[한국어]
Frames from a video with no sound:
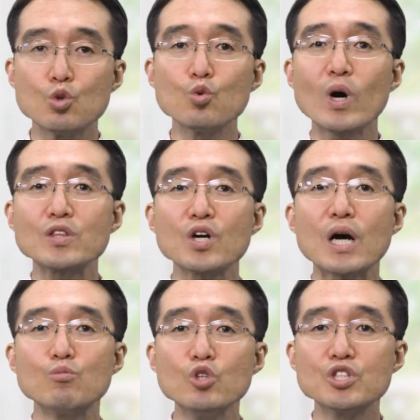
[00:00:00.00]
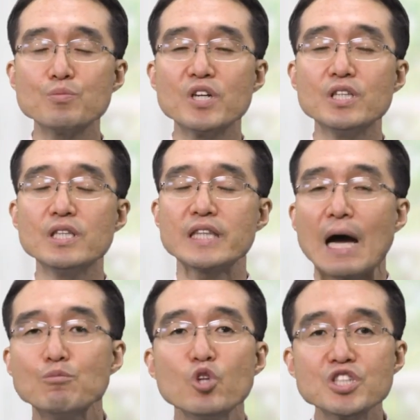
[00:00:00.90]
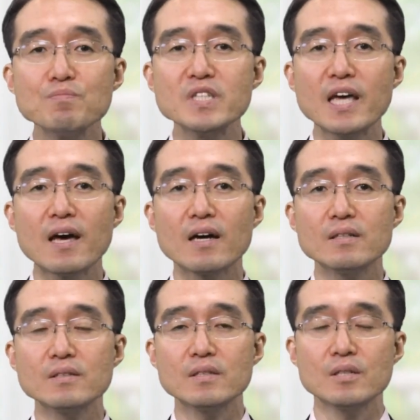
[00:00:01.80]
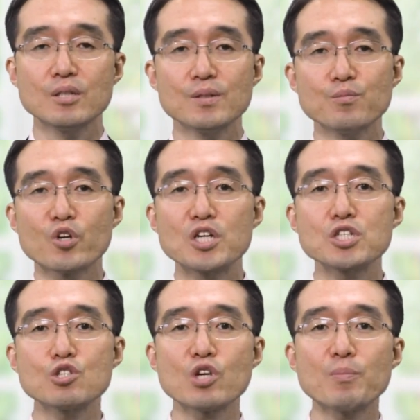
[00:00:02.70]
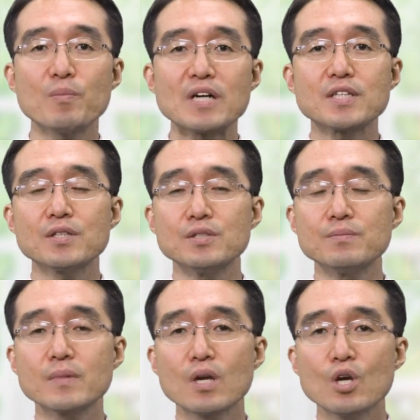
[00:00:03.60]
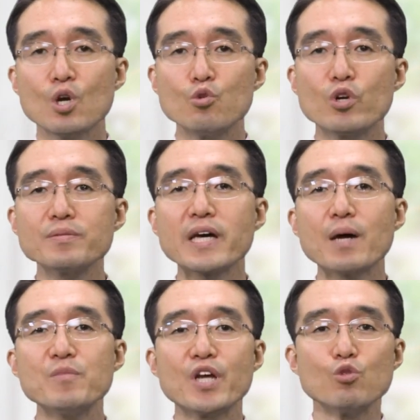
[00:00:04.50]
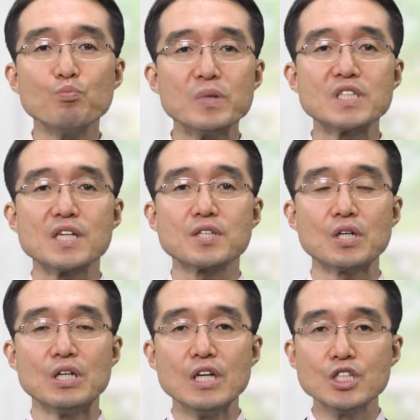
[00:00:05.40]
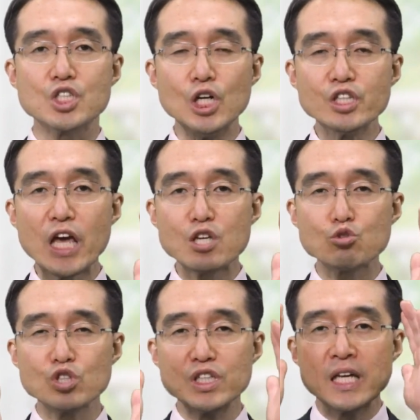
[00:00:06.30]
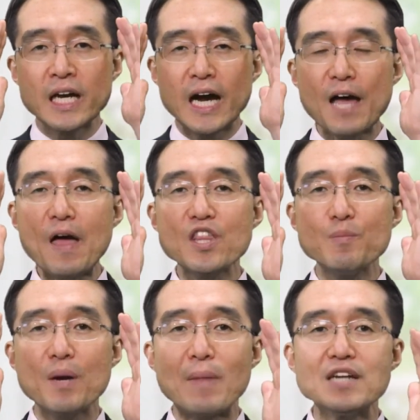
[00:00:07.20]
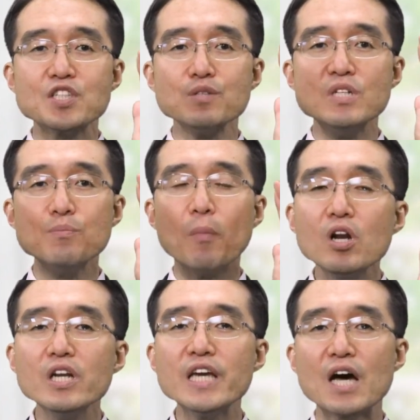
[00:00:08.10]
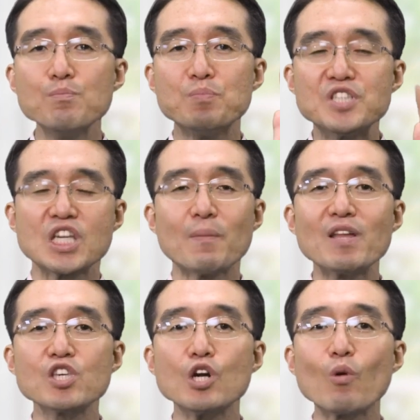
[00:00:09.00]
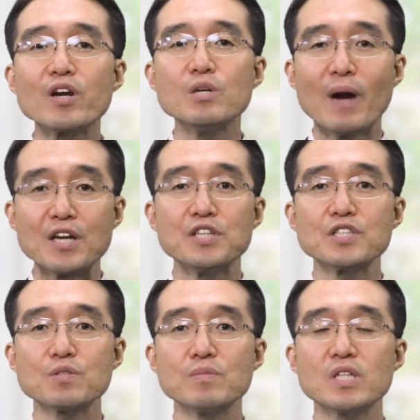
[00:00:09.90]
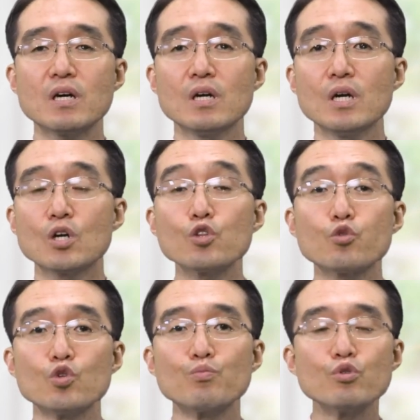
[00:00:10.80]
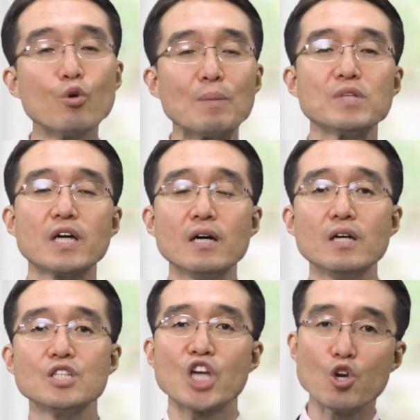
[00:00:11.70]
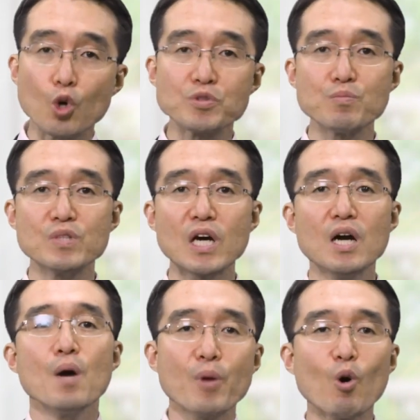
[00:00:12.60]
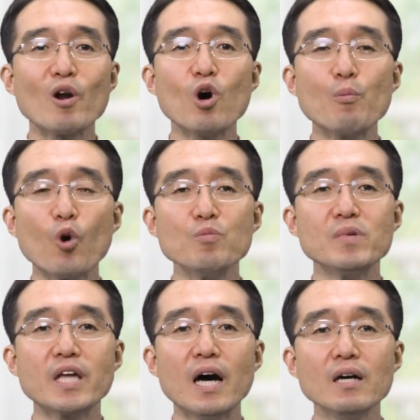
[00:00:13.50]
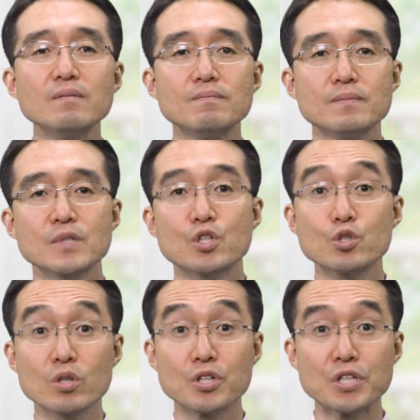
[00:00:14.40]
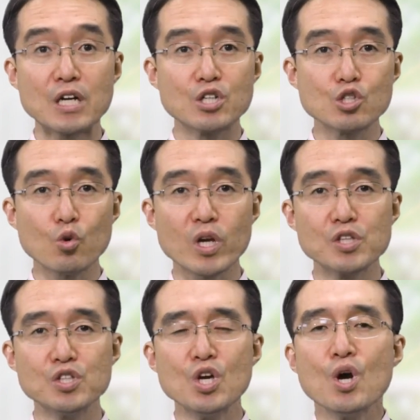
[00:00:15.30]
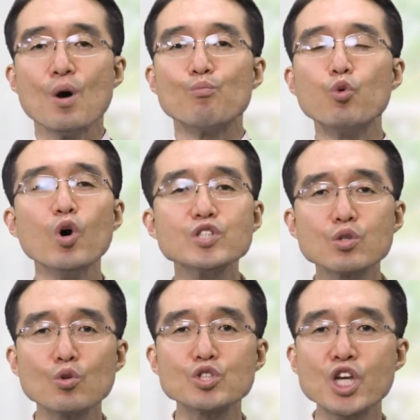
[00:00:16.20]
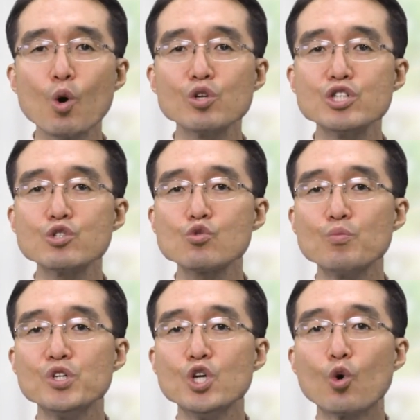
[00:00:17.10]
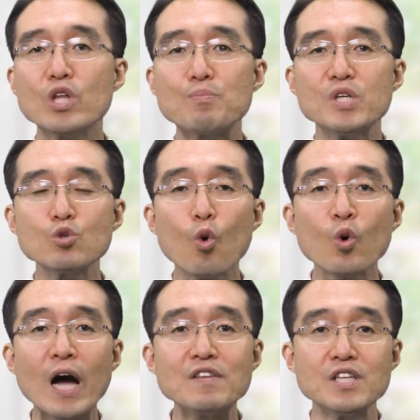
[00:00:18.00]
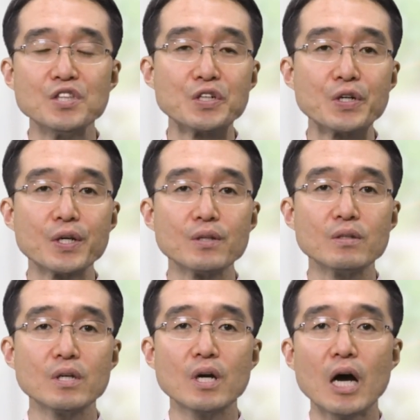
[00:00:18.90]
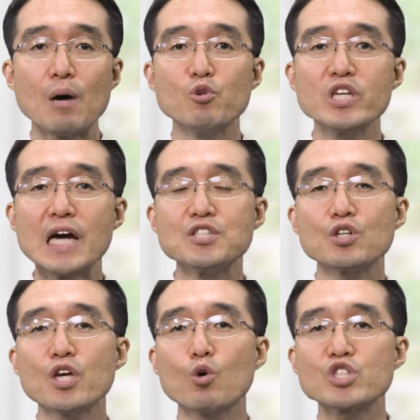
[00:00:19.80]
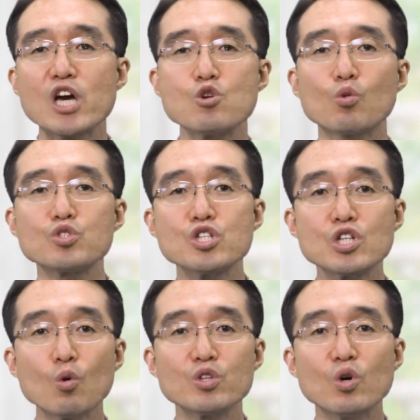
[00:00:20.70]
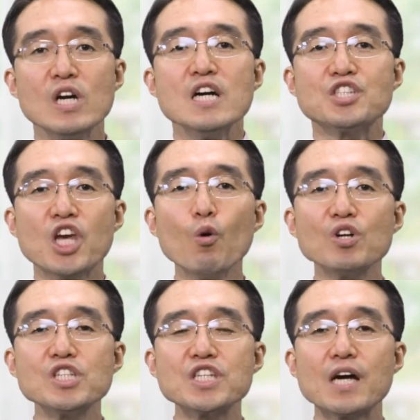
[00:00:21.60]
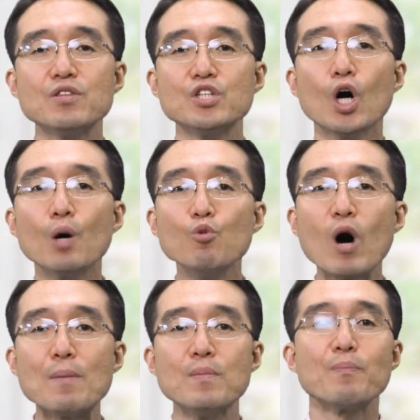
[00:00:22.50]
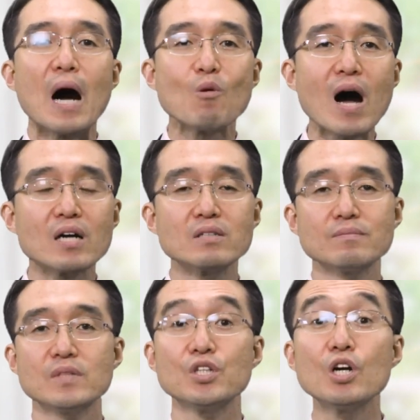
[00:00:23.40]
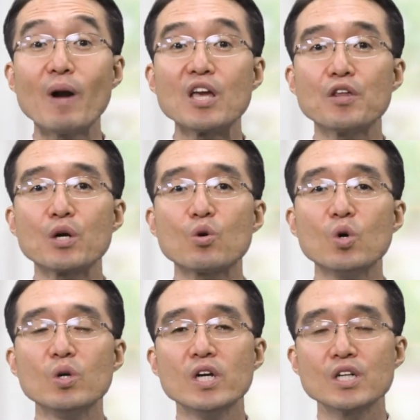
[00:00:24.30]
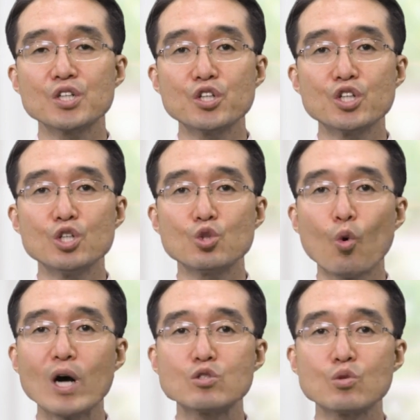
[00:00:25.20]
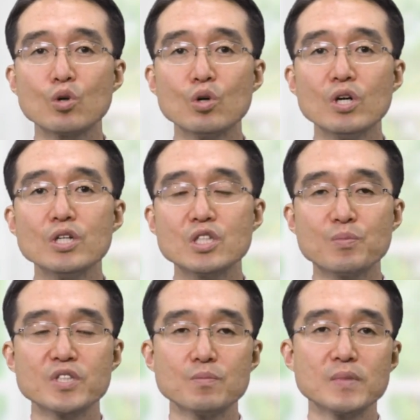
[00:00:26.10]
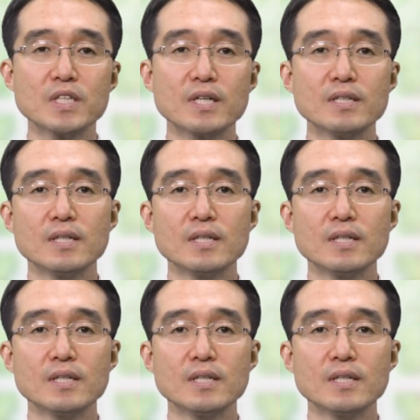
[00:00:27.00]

기둥과 터가 무너지면 다 무너집니다. 프란시스 셰퍼 박사는 유럽 사람들의 눈빛에서 절대 기준인 하나님의 말씀을 멀리한 비참한 결과를 발견했습니다. 겉으로는 부유합니다. 자유롭습니다. 평화로워 보입니다. 그 그러나 그 속에는 무엇으로도 채워질 수 없는 영혼의 빈 공간이 있는 아무리 안정되고 자유롭고 즐거워도 채워지지 않는 허무함, 방황 이걸 발견했고 그들을 도와주고 싶었습니다.